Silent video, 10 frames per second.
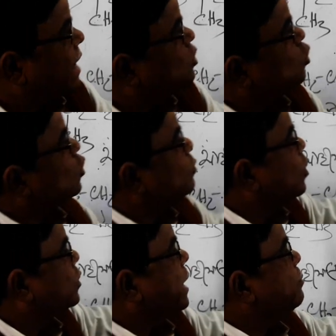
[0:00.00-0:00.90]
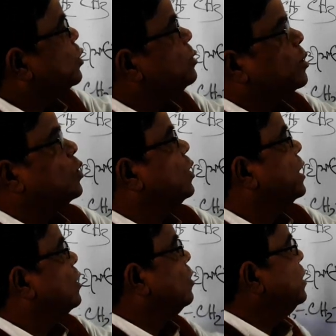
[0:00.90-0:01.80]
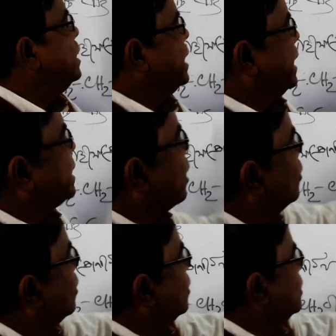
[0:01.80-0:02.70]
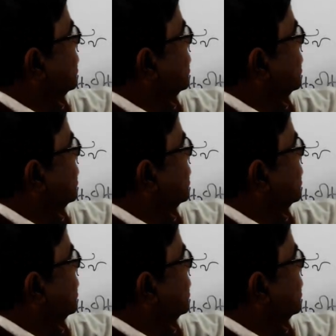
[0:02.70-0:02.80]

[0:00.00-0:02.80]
কার্যকরীমূলকটাই পরিবর্তন হয়ে গেল এটা হলো